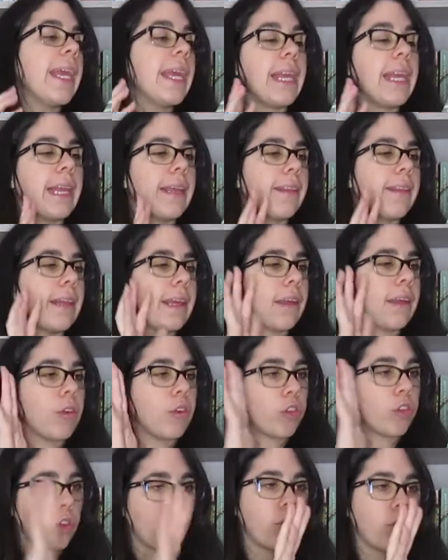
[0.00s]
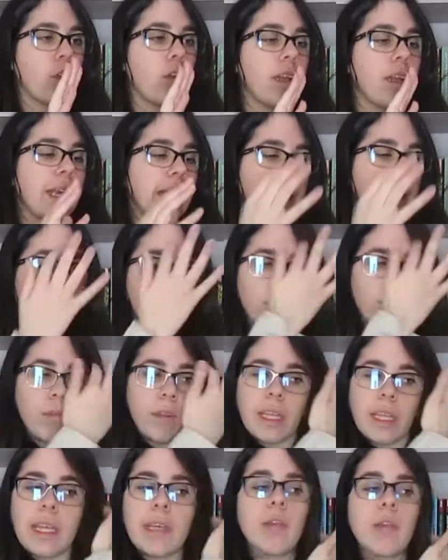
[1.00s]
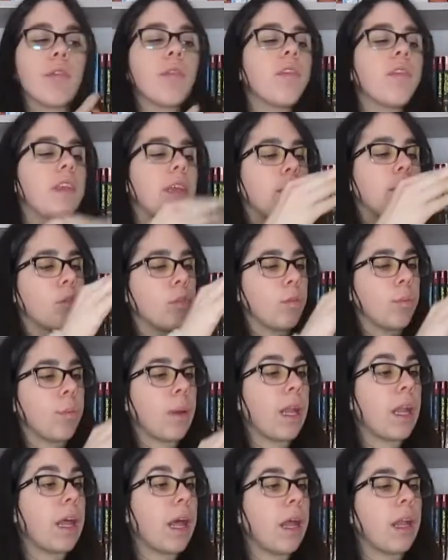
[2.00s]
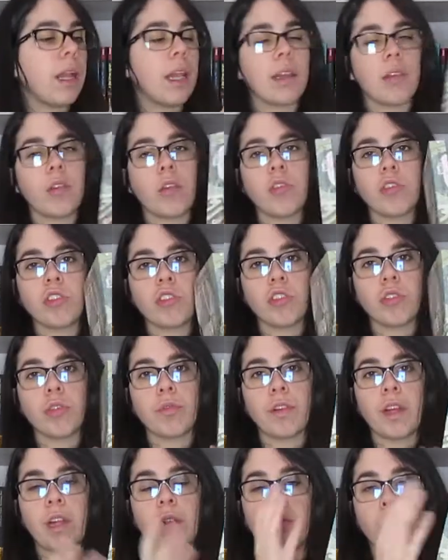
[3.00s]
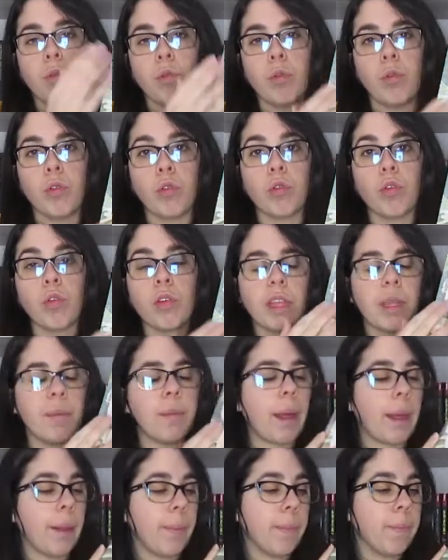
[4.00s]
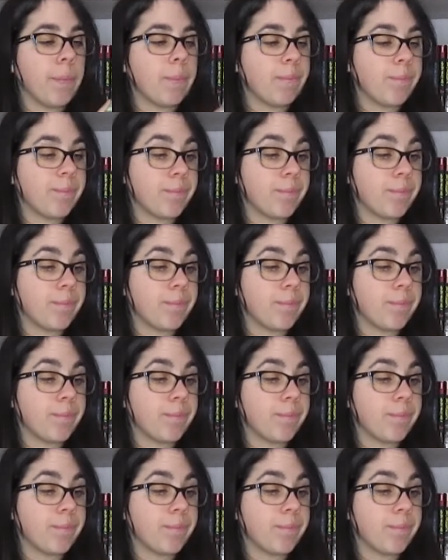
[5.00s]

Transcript: Il était euh, genre dans les rayons et euh, c'est euh, bah, la, tranche, enfin le, dos qui m'a